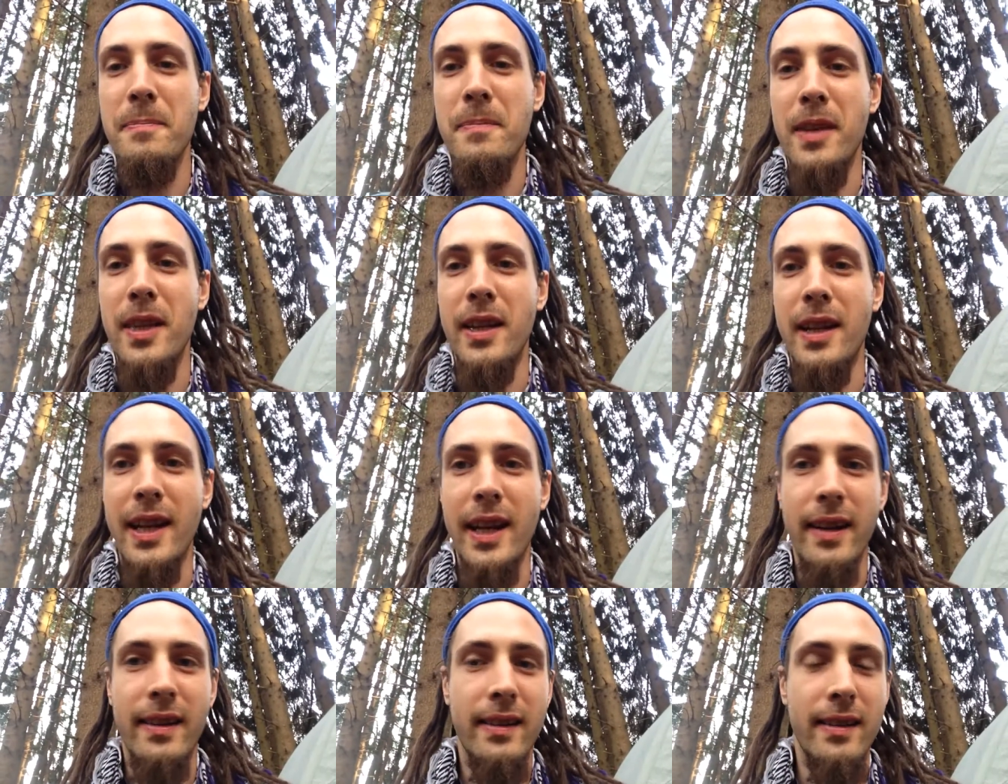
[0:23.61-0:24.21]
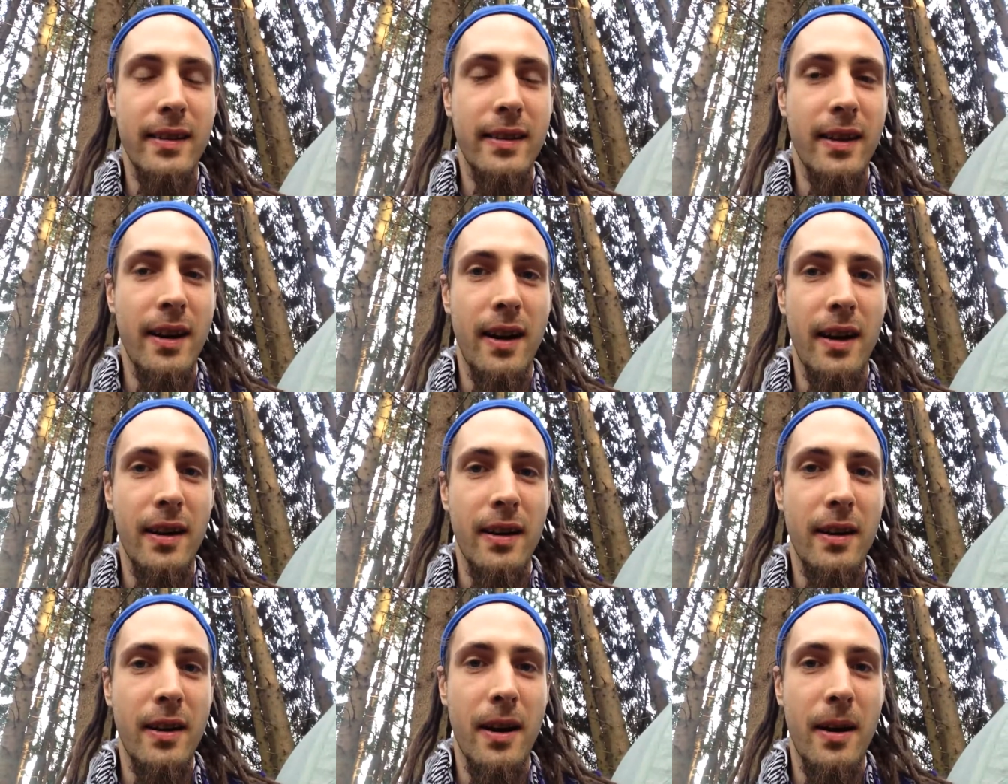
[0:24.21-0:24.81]
in den letzten
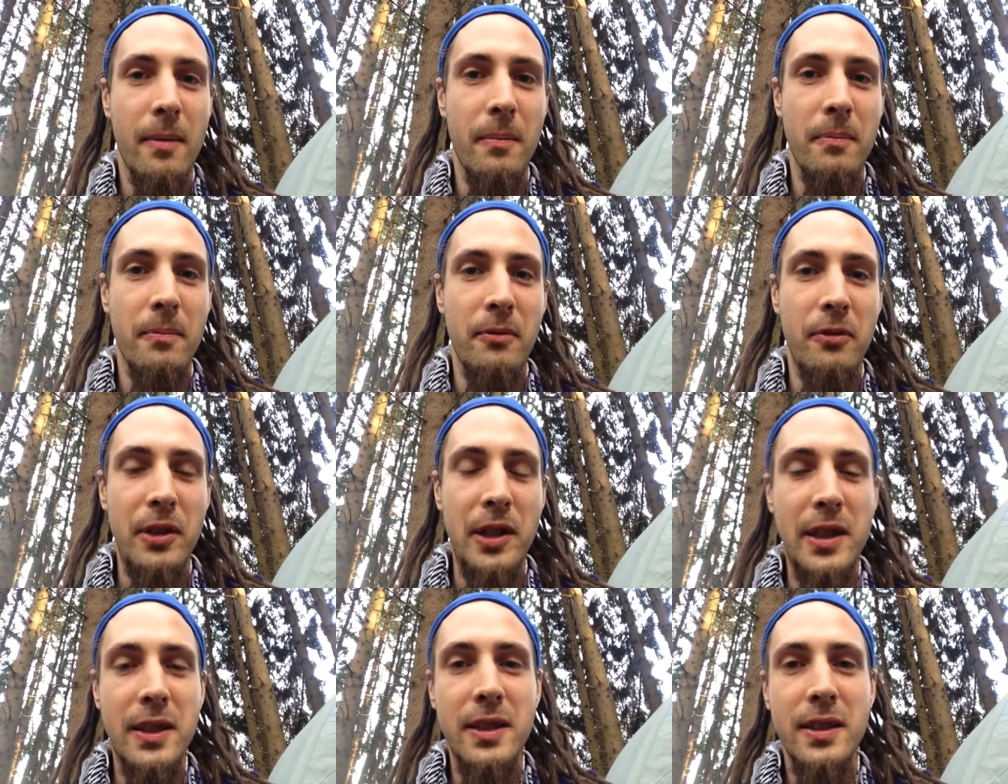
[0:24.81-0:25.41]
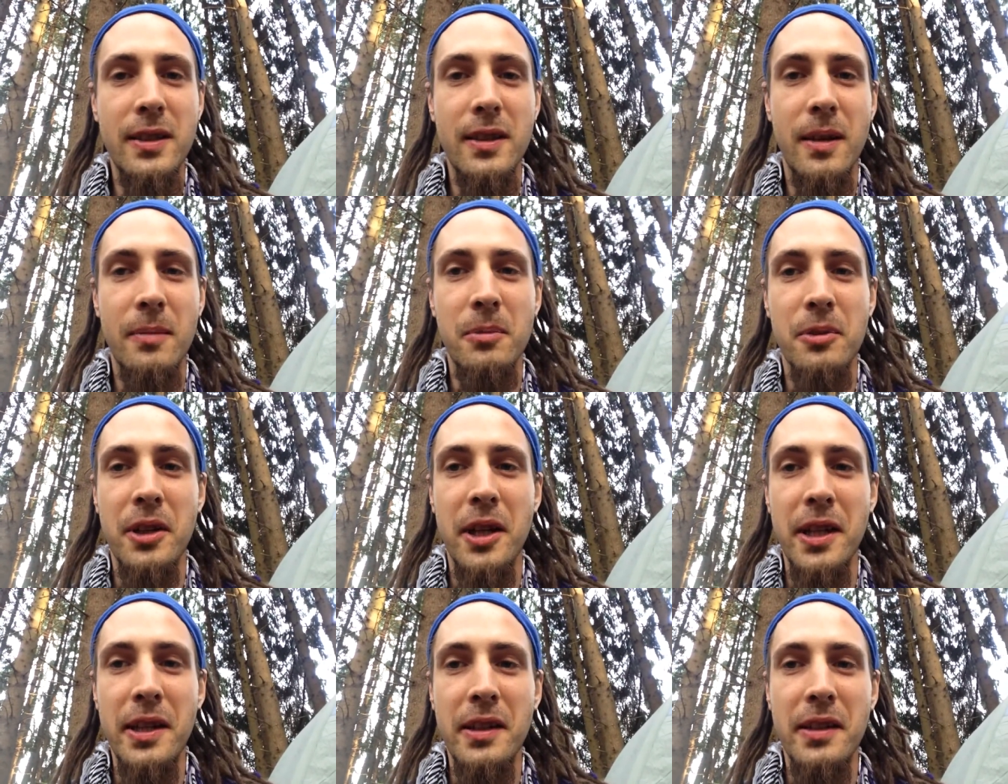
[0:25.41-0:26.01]
Tagen kamen viele
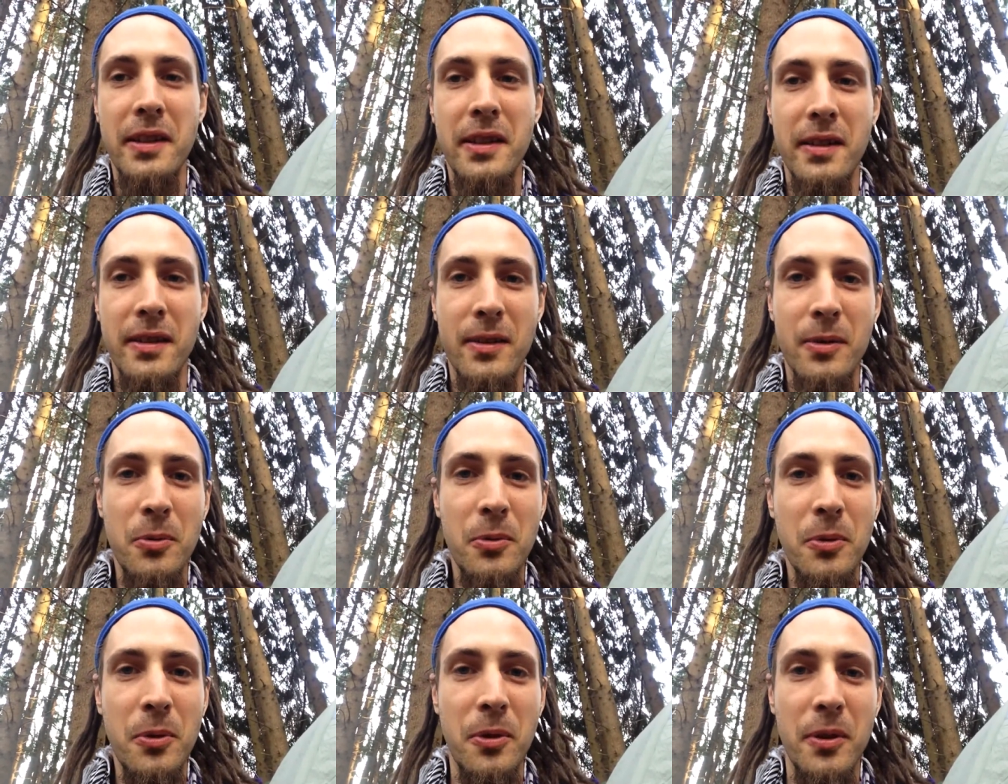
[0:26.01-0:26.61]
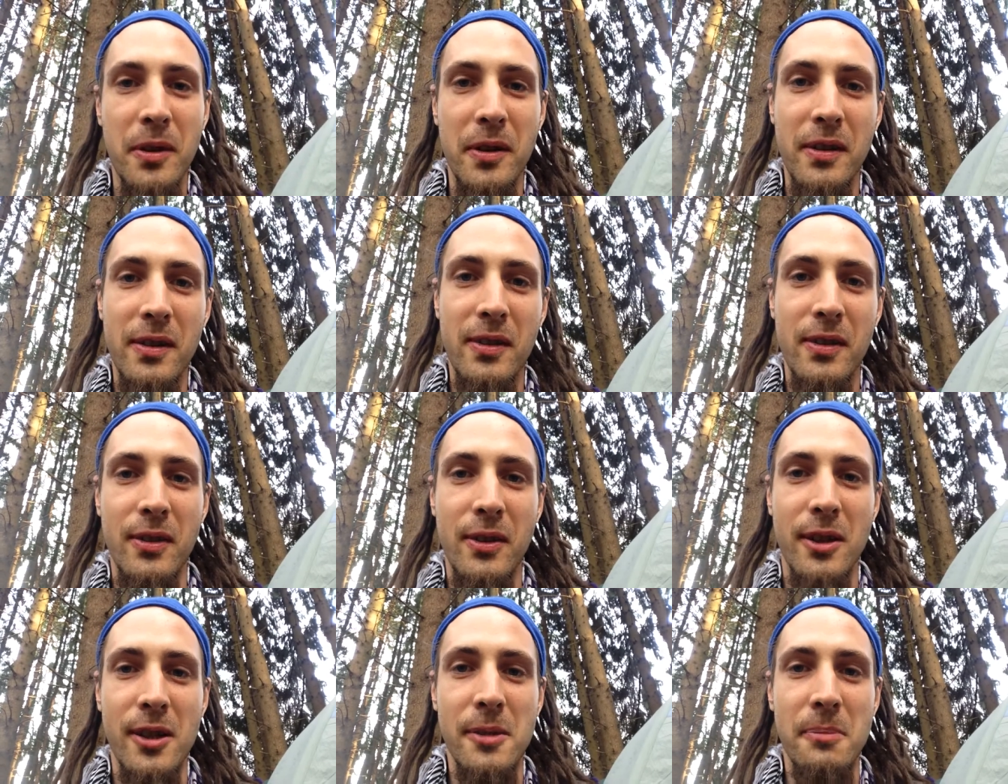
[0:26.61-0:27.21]
Abonnenten dazu und
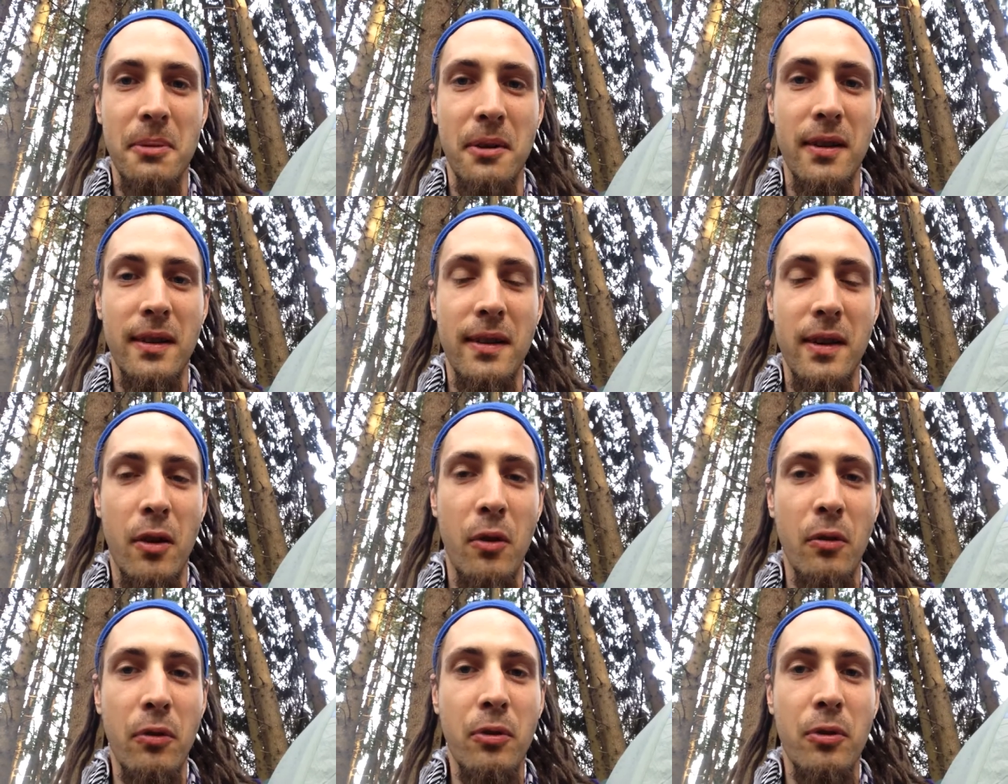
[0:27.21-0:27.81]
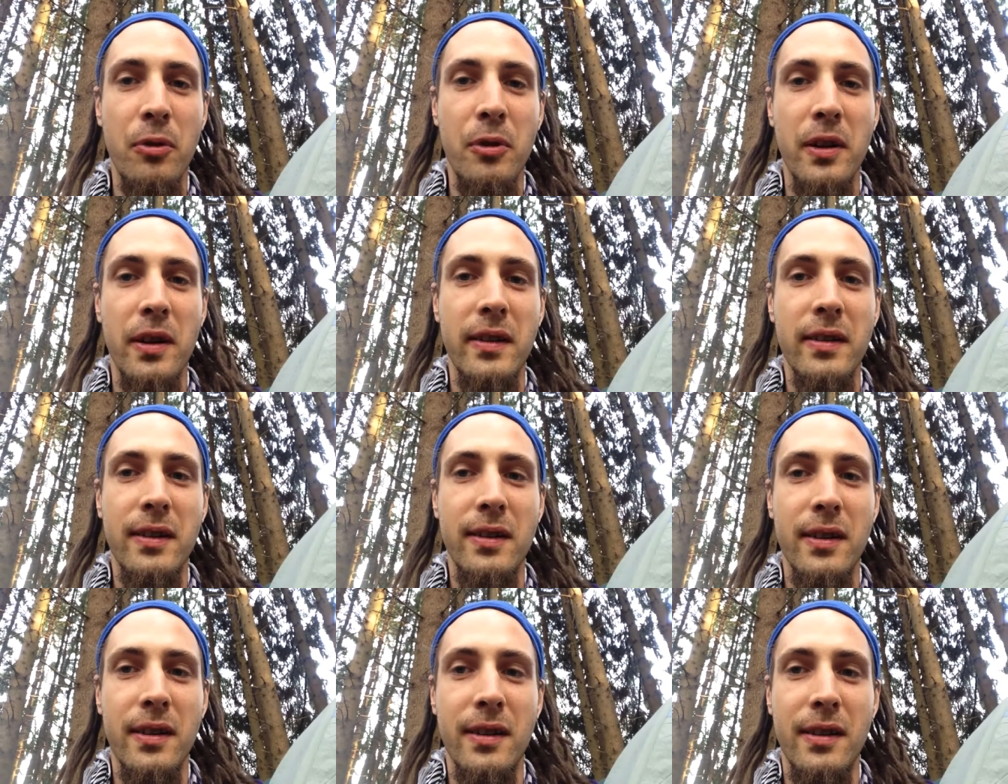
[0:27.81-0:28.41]
ich bin saufroh,
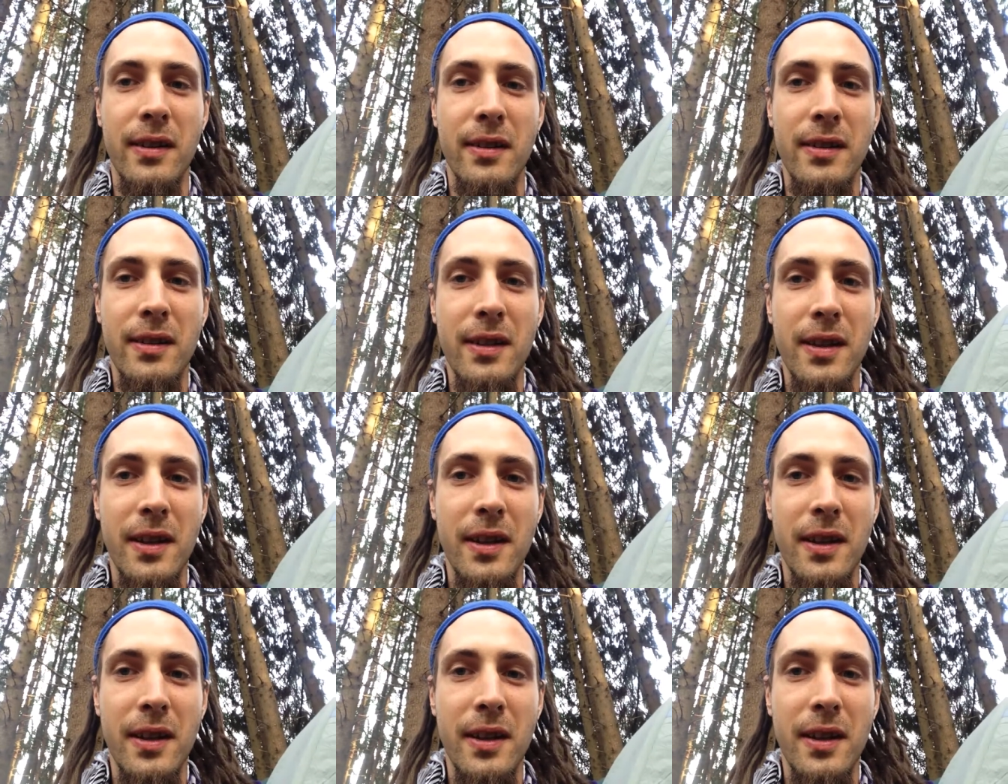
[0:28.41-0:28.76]
dass äh,